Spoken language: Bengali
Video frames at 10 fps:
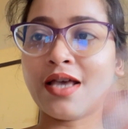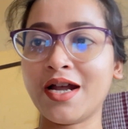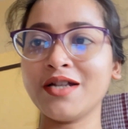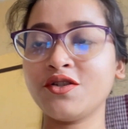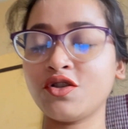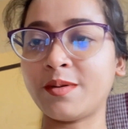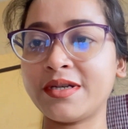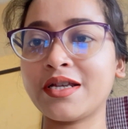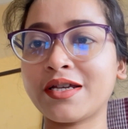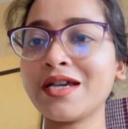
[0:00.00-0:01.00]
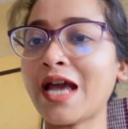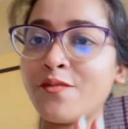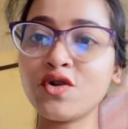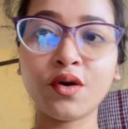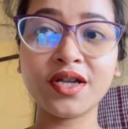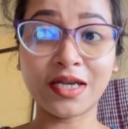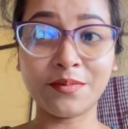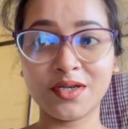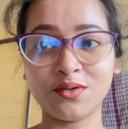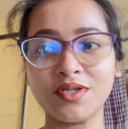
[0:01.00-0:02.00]
দেখাচ্ছি তোমাদেরকে কেমন হয়েছে
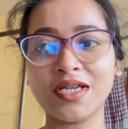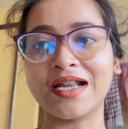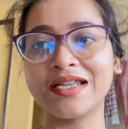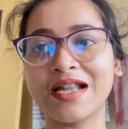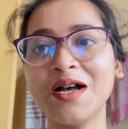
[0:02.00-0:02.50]
আমি কিন্তু জানি না